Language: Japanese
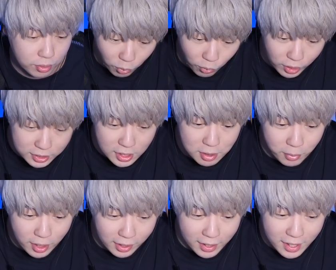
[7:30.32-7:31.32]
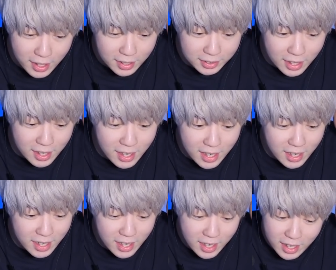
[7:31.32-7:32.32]
このガチャにもなんか
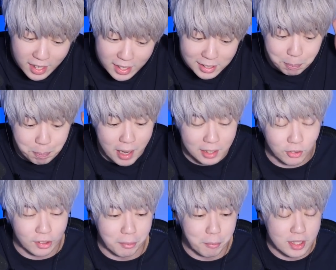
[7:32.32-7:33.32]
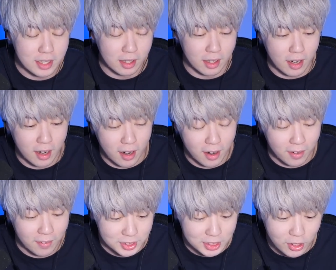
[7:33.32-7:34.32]
0.0001%とかでもいいか
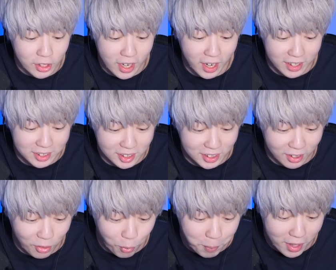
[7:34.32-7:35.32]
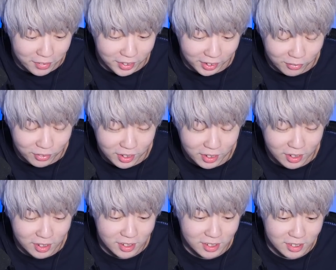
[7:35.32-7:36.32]
らシグネ入ってたらロマンあんだけどな、
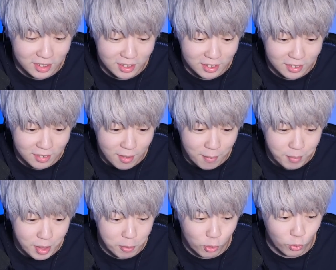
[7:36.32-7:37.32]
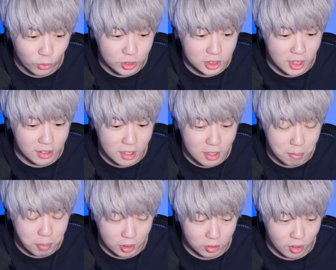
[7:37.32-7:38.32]
もうこの時点で
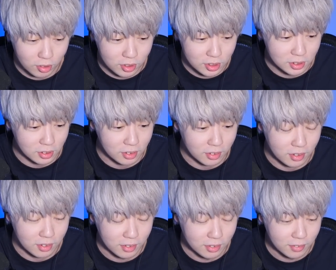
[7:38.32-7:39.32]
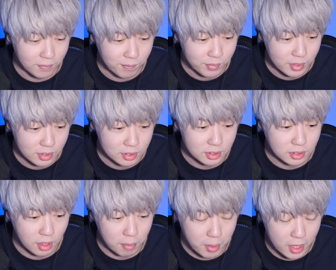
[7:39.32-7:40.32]
インパクト確定ですからね
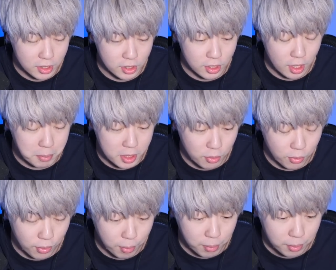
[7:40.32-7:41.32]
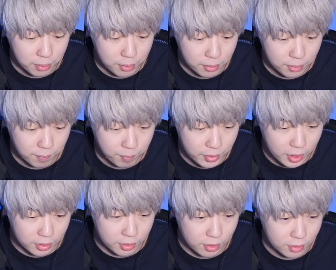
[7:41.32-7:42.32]
さあ、マイアミの、
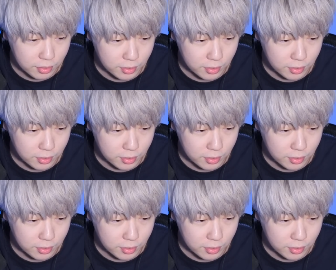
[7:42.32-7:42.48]
誰だ